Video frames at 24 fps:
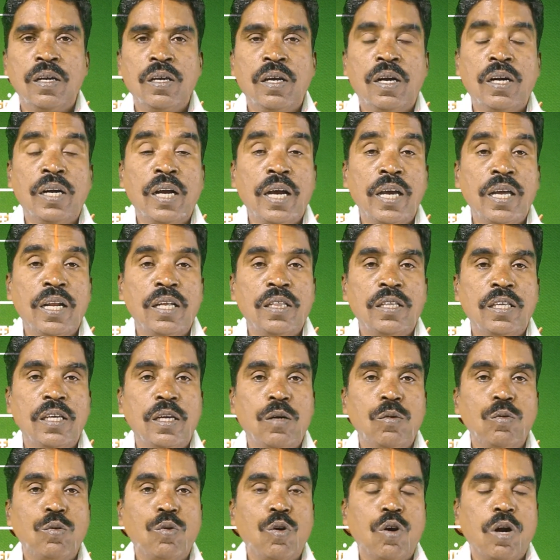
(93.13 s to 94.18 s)
இரண்டாயிரத்தி
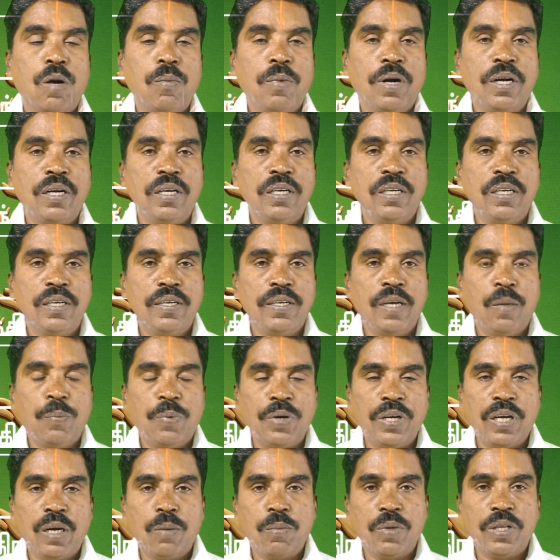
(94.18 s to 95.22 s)
இருபத்தோராம் ஆண்டு
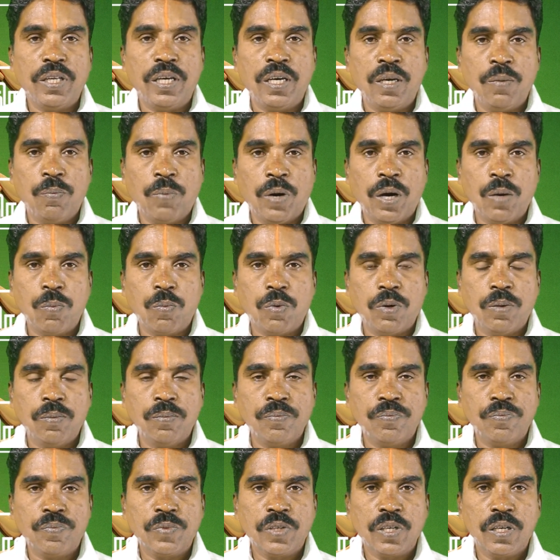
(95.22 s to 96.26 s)
எப்படி என்பதை பார்ப்போம்
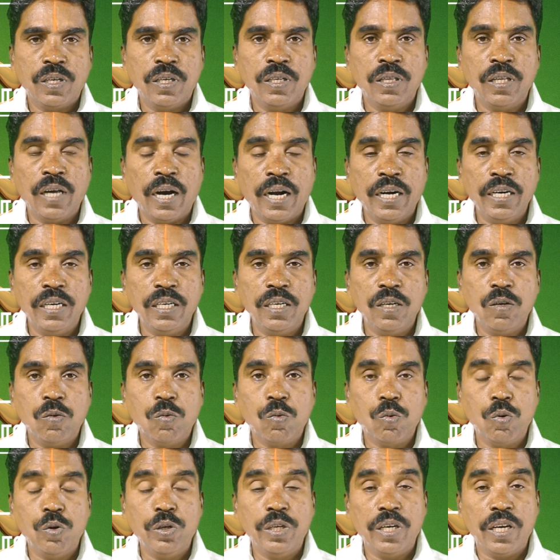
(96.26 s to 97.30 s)
இந்த ஆண்டு
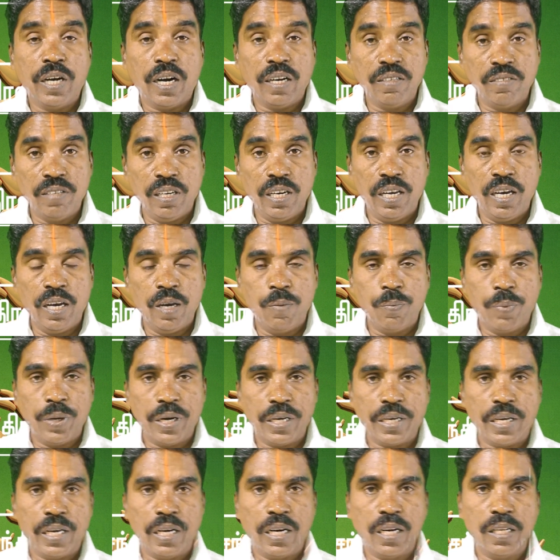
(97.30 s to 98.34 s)
உங்களுடைய ராசியிலே
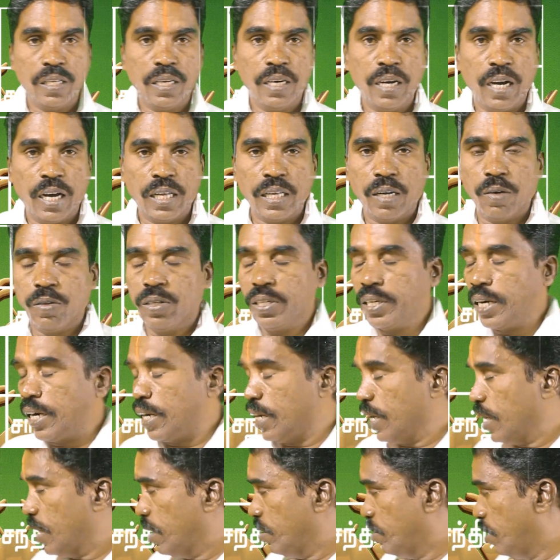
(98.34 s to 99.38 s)
பிறக்கின்றது அதாவது
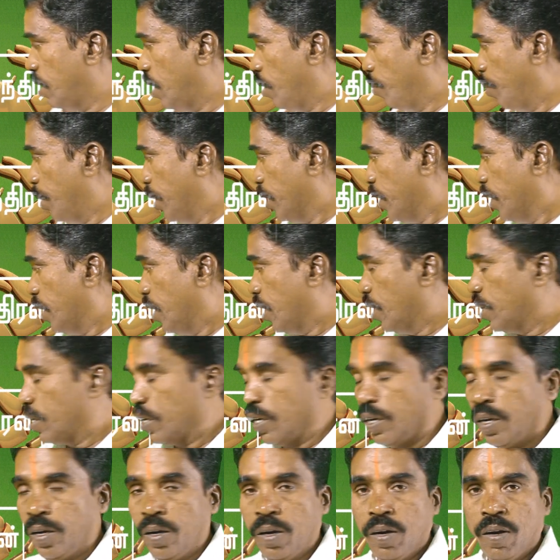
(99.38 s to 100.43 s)
கடக ராசியிலே பிறக்கின்றது
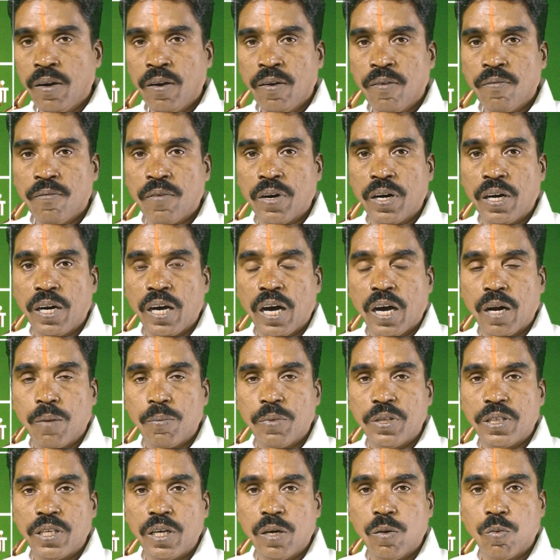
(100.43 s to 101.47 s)
வருட
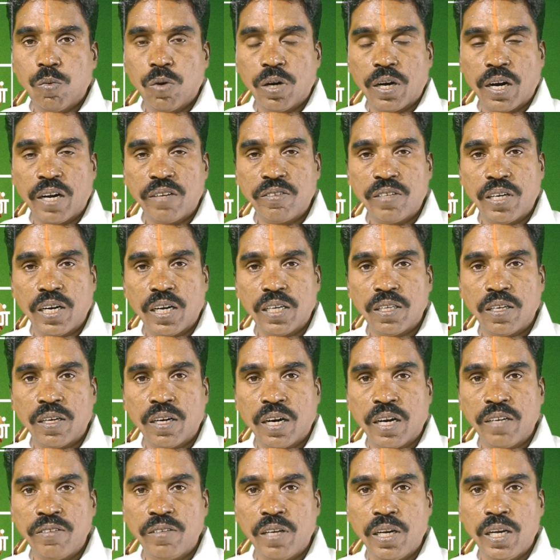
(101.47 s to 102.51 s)
ஆரம்பத்தில் உங்கள் ராசிநாதன்
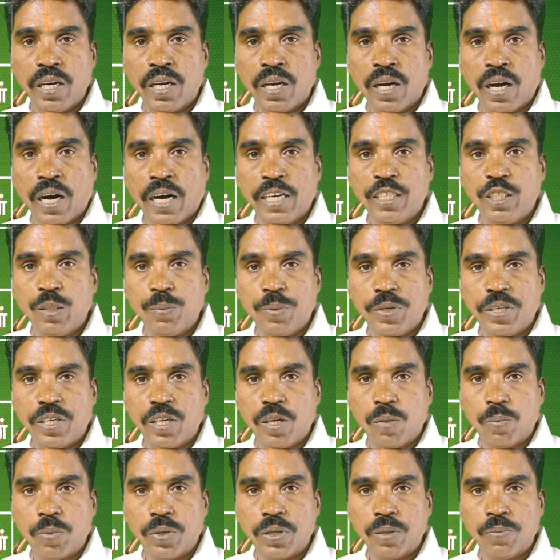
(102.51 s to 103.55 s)
ராசியிலே ஆட்சி
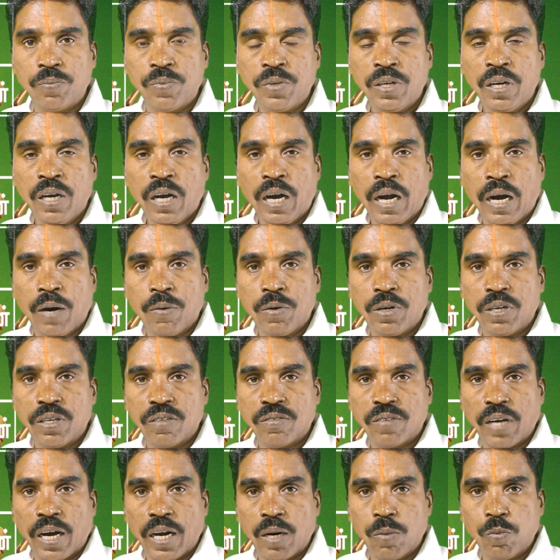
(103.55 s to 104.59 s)
பெற்றிருப்பதும் அவருக்கு
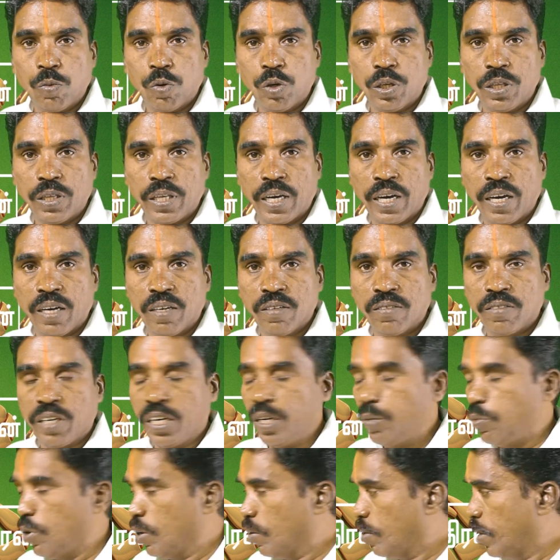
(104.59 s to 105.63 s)
சாரம் கொடுத்த
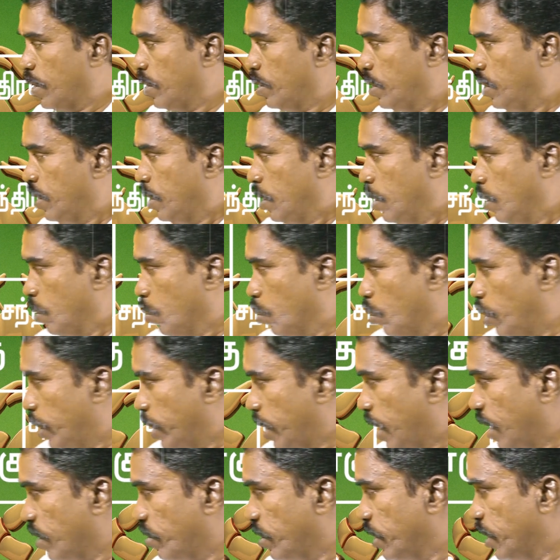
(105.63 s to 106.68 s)
சனி பகவான் உங்களுடைய
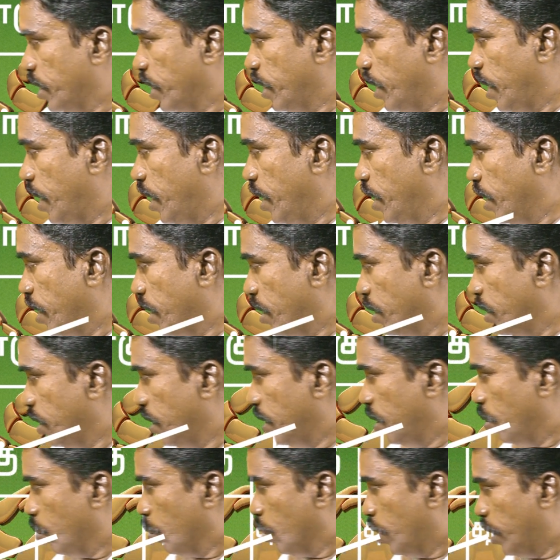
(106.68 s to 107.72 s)
ராசிக்கு கீழே இருந்து
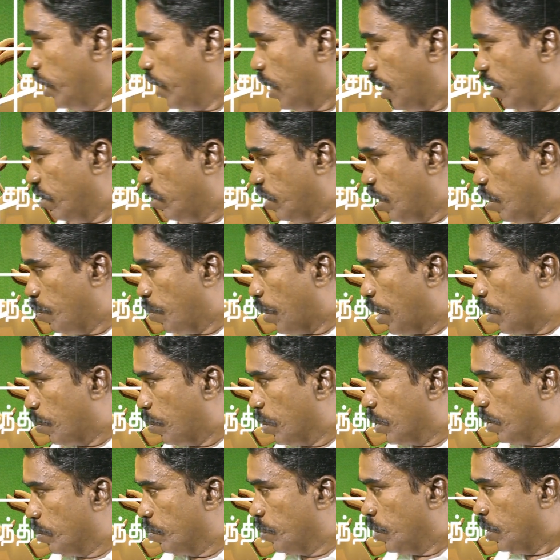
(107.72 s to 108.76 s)
உங்களுடைய ராசியை
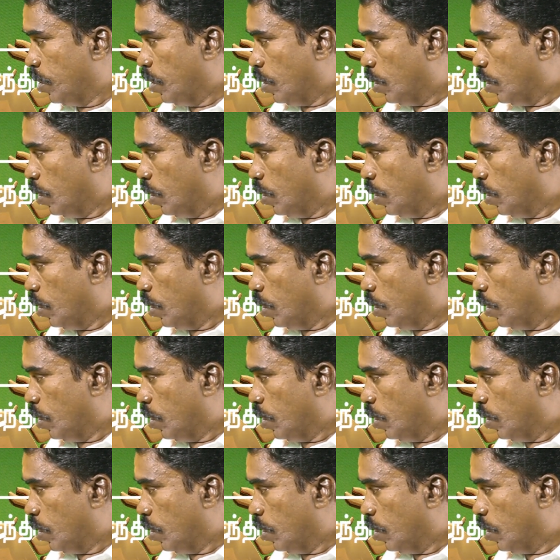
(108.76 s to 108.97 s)
பார்ப்பதும்